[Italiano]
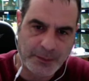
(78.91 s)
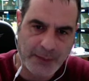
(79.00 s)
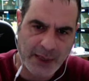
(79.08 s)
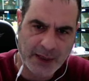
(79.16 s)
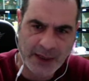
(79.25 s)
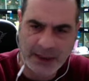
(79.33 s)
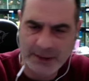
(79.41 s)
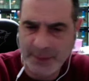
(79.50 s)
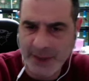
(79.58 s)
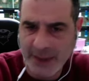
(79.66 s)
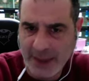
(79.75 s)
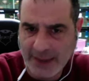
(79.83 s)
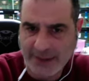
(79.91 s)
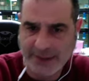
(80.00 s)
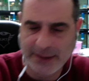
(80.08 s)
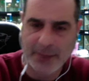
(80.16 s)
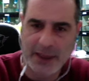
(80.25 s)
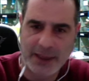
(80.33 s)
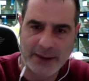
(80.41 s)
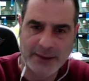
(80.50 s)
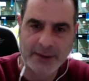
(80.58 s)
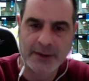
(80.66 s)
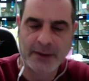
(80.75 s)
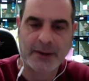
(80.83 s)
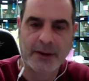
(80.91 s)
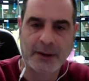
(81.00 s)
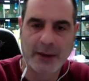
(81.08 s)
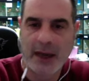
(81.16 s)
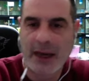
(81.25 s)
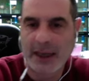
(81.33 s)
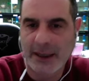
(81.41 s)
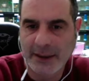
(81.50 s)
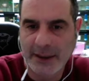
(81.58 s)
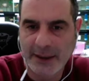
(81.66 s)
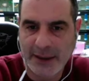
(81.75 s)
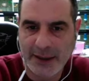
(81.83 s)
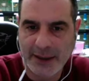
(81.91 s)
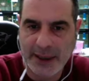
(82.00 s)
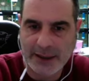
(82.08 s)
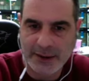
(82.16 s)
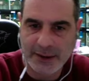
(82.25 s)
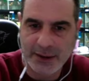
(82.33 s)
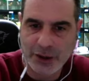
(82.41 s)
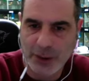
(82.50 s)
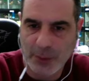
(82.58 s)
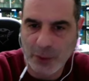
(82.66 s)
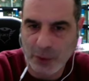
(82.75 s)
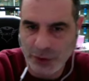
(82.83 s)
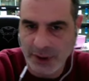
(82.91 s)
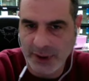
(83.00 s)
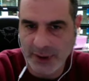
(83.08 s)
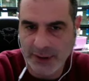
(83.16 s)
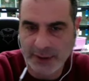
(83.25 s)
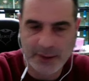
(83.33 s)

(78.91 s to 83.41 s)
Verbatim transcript: dall'esperienza ma eh, anche da dei dati diciamo così